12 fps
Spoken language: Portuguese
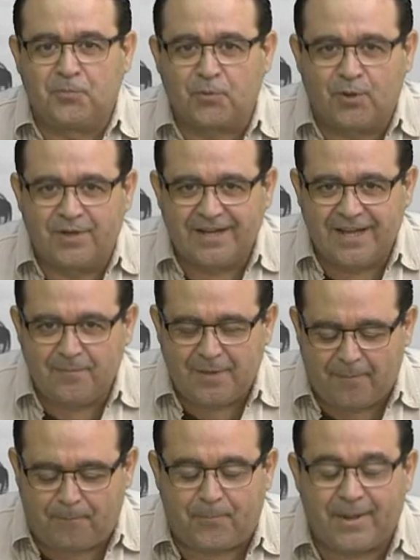
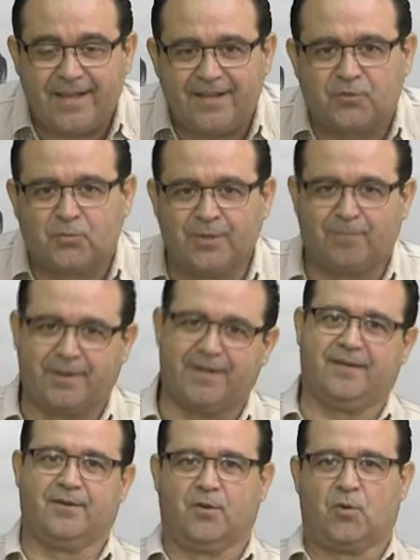programa Preto e
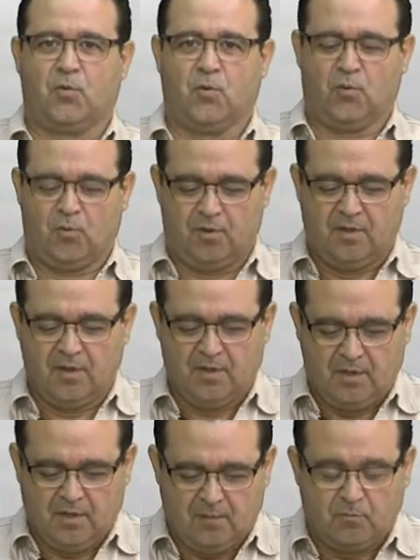Branco.
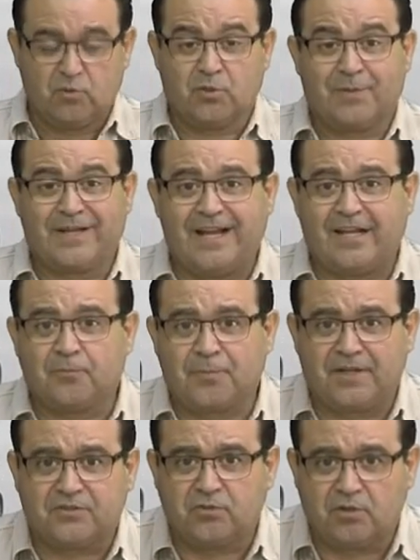Muito obrigado
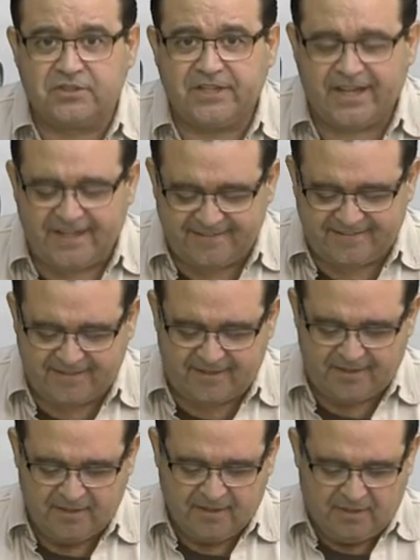pela sua
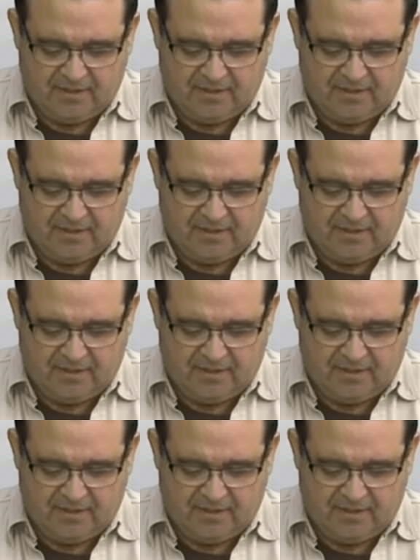audiência.